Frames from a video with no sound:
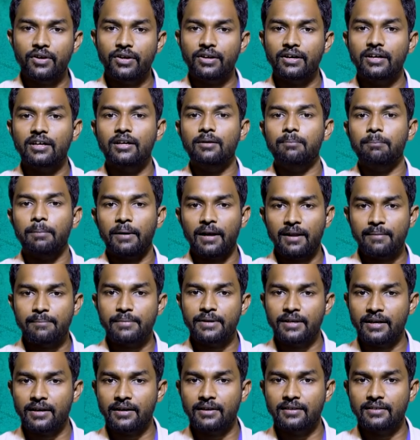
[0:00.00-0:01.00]
வருடங்கள்
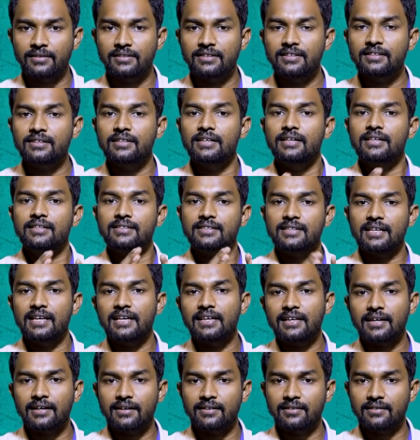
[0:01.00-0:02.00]
பழமையானதுன்னு சிலை
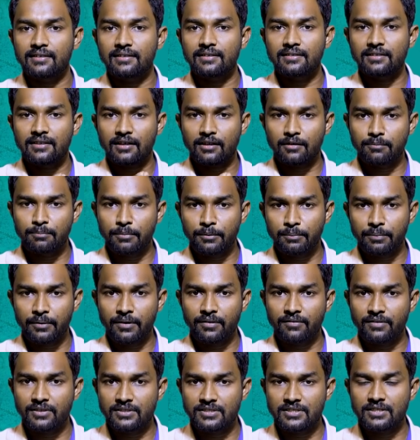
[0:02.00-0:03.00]
கடத்தல் தடுப்பு
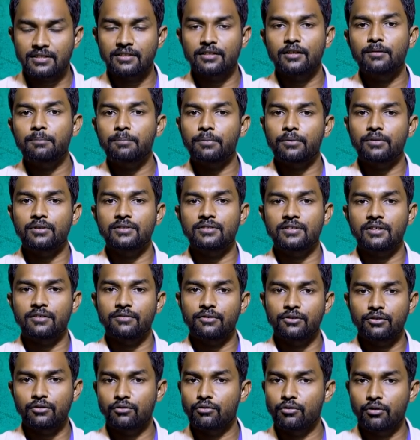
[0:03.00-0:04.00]
பிரிவை சேர்ந்த போலீஸார்
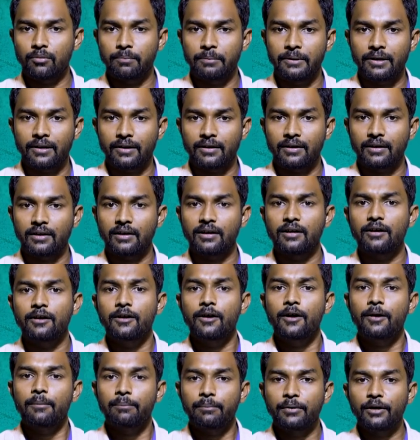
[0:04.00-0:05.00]
வந்து குறிப்பிட்டிருக்காங்க
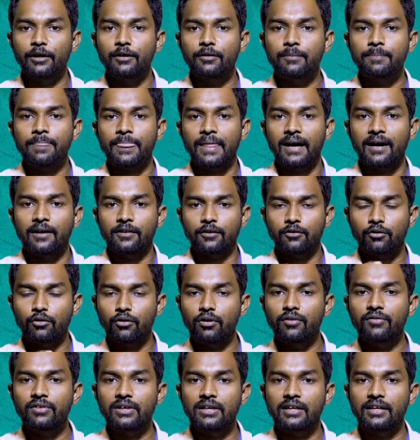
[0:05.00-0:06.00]
மேலும் அந்த
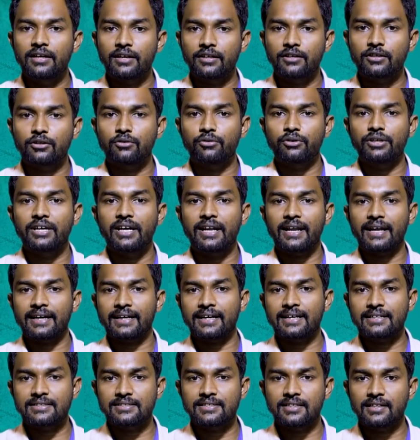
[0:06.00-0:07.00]
கோவிலில் இருக்கக்கூடிய
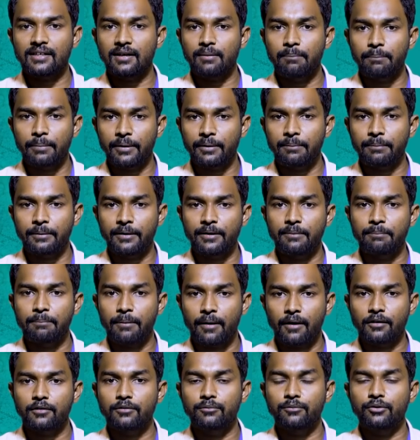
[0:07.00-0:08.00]
ரெக்கார்ட்ஸை கம்பேர் பண்ணி
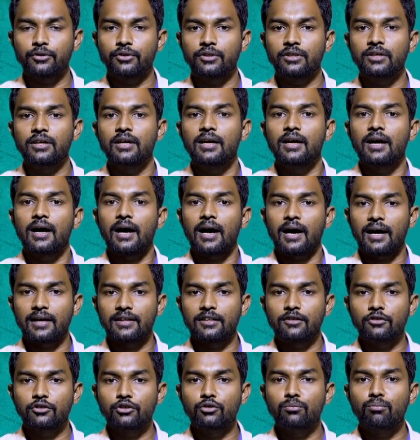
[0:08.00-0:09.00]
பார்க்கும்போது
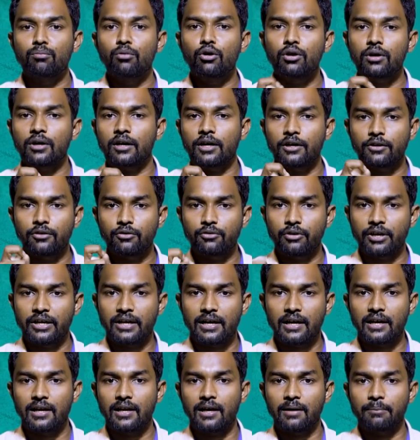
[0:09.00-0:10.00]
அதில் வந்து
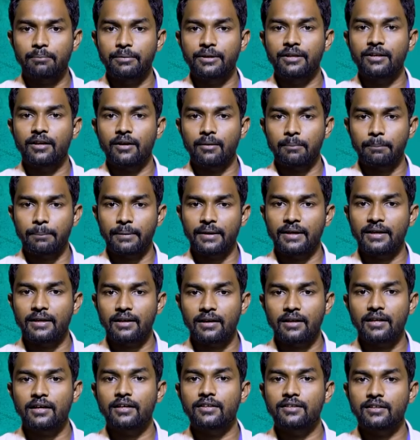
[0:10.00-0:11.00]
முக்கண்ணுடையால் அப்படின்ற
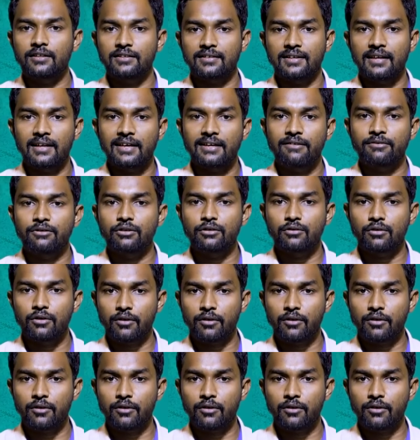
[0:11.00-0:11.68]
பெயரில் இந்த சிலையை வந்து